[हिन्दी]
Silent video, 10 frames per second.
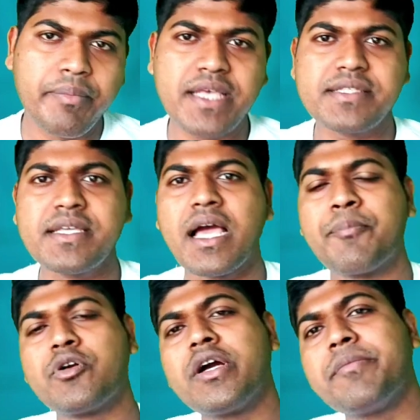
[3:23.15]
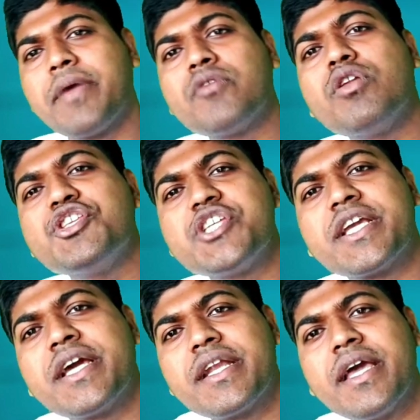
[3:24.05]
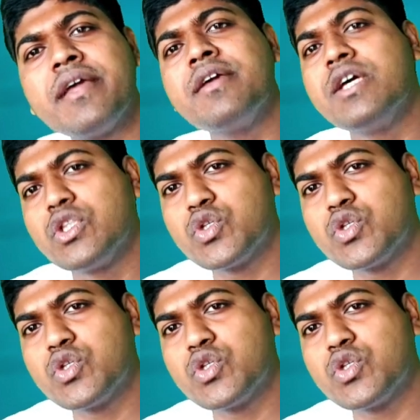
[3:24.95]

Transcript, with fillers: वैसे आपको अगर मैनुअली चेक करना है